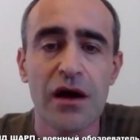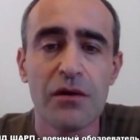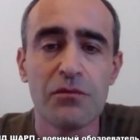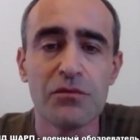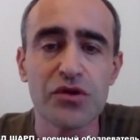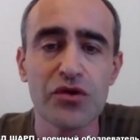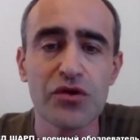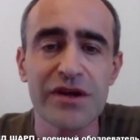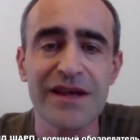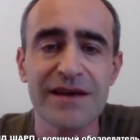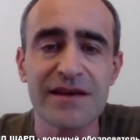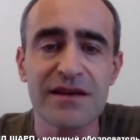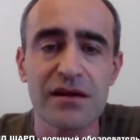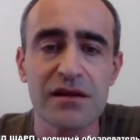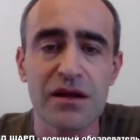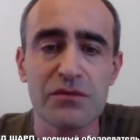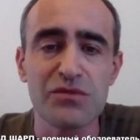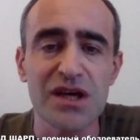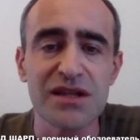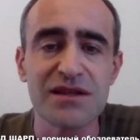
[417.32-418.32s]
многие
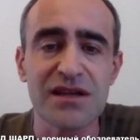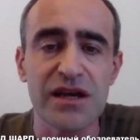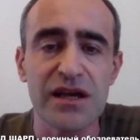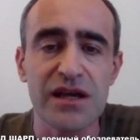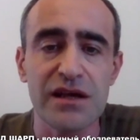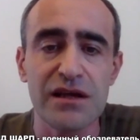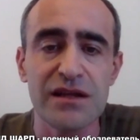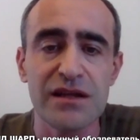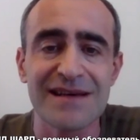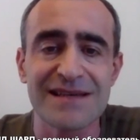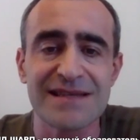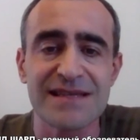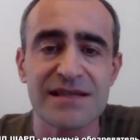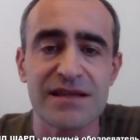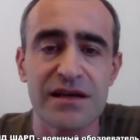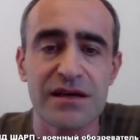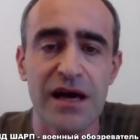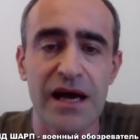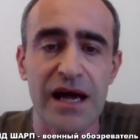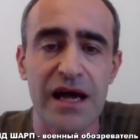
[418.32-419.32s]
километры и
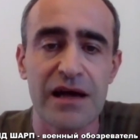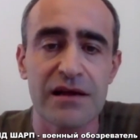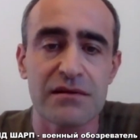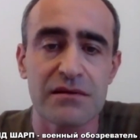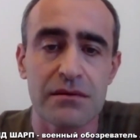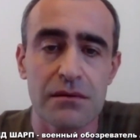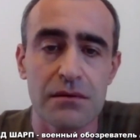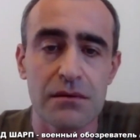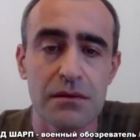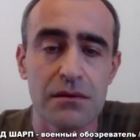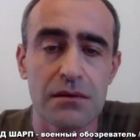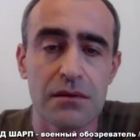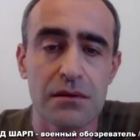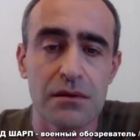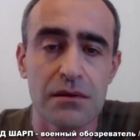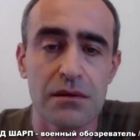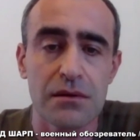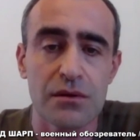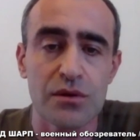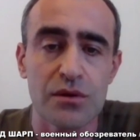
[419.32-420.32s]
достигает
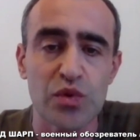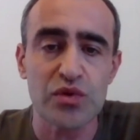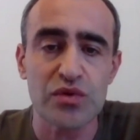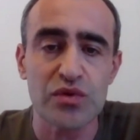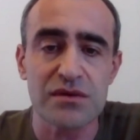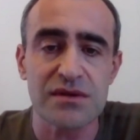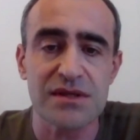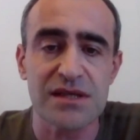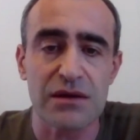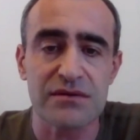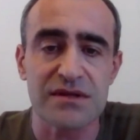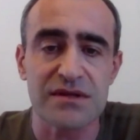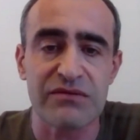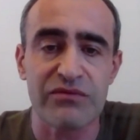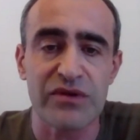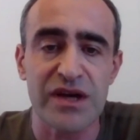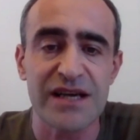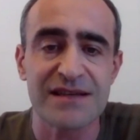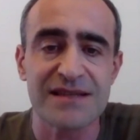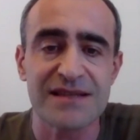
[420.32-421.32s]
э,
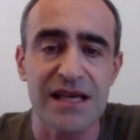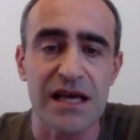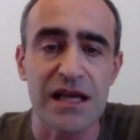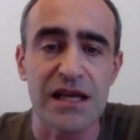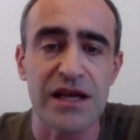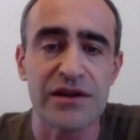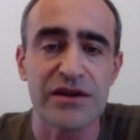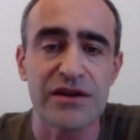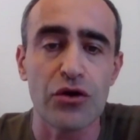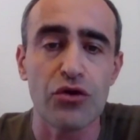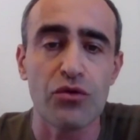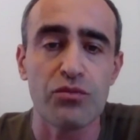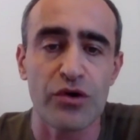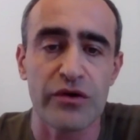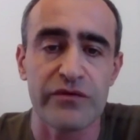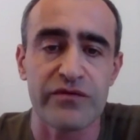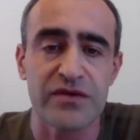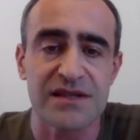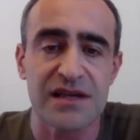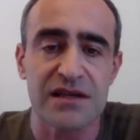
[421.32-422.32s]
своих целей на
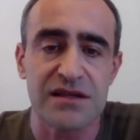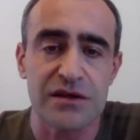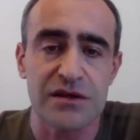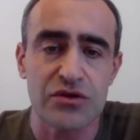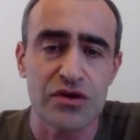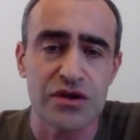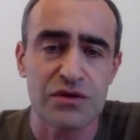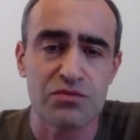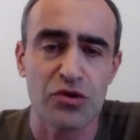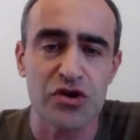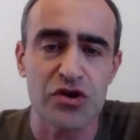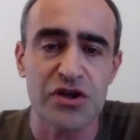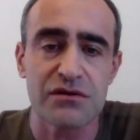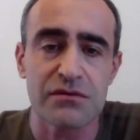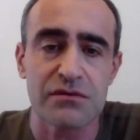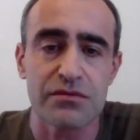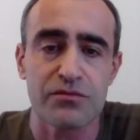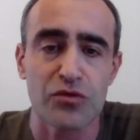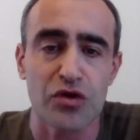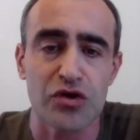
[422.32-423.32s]
любой высоте. То есть
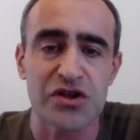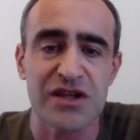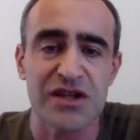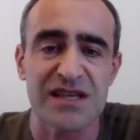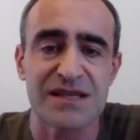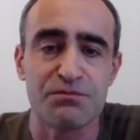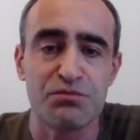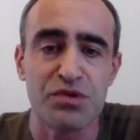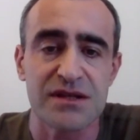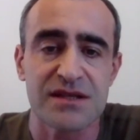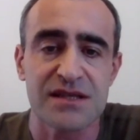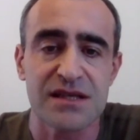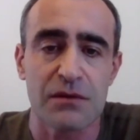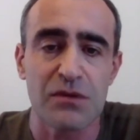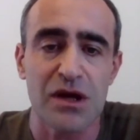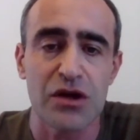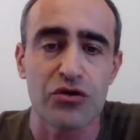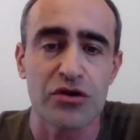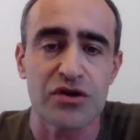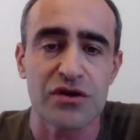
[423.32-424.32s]
может, можно сбить
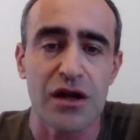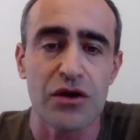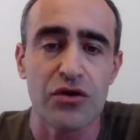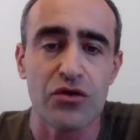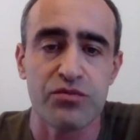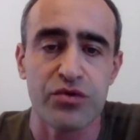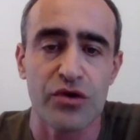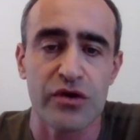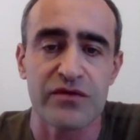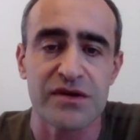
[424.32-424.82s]
самолет на любой